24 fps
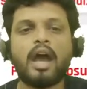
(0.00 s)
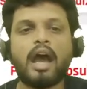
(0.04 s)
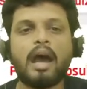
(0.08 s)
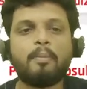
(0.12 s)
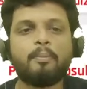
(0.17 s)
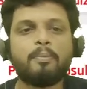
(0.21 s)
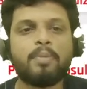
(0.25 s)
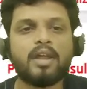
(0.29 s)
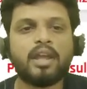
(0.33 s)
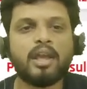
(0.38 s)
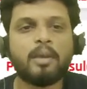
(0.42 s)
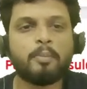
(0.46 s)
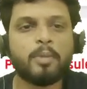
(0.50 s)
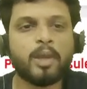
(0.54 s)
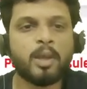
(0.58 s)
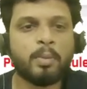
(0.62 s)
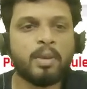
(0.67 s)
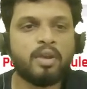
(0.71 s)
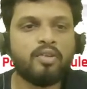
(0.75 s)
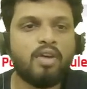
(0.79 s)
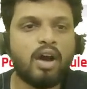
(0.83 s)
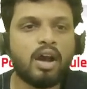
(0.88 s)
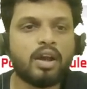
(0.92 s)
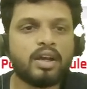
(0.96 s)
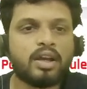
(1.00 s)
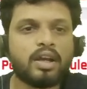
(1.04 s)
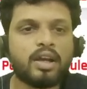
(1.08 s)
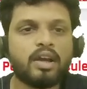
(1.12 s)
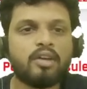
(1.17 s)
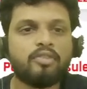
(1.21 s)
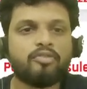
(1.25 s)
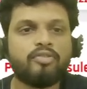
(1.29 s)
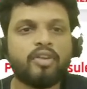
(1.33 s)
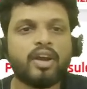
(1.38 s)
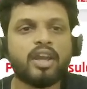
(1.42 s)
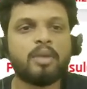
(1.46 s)
ஆப்பில் எப்பயுமே
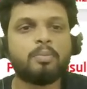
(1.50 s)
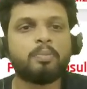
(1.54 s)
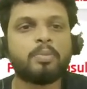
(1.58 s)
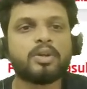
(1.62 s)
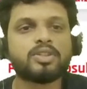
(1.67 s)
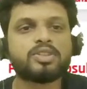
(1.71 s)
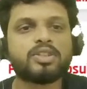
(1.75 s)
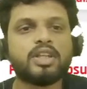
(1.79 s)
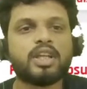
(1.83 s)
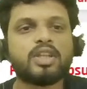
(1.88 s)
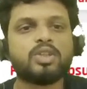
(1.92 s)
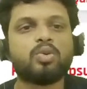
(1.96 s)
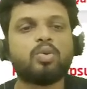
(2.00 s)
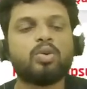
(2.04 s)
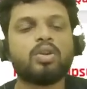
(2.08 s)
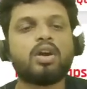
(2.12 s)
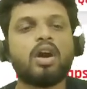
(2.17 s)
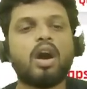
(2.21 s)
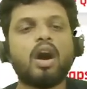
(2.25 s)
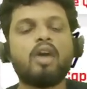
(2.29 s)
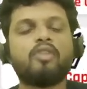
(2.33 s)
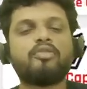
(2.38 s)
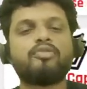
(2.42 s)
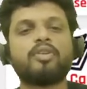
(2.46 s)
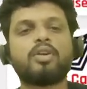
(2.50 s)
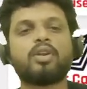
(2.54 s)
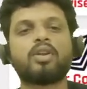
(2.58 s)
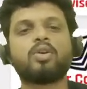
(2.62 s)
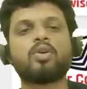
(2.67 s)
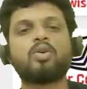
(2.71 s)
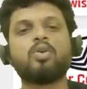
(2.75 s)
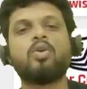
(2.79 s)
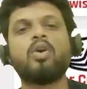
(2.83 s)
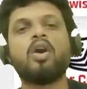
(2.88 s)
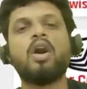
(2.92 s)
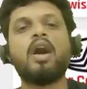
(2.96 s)
வாங்குங்க ஃபைவ் பர்சன்டேஜ் உங்களுக்கு ஆஃபர்
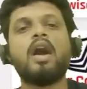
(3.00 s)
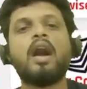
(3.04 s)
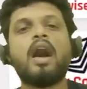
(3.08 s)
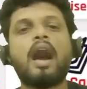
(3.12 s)
இருக்கும்